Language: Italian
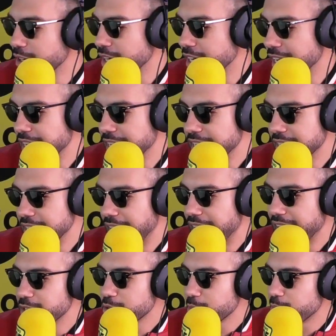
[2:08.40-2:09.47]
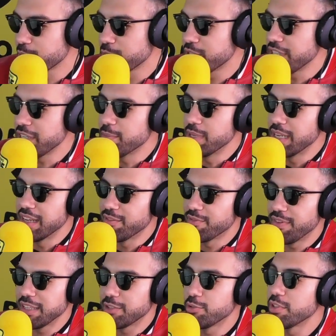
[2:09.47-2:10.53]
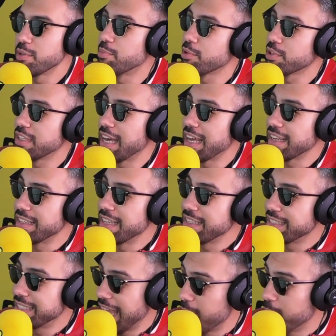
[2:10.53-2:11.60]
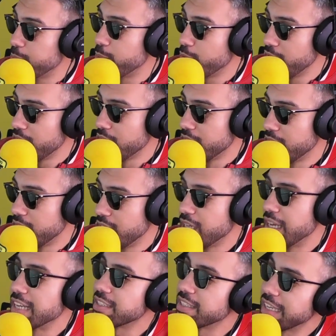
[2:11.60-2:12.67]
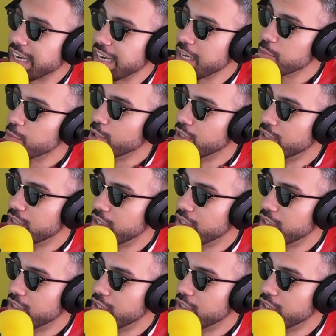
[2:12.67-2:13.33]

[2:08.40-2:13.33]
uh, ha reso possibile il fatto di portare dei sample a Sanremo.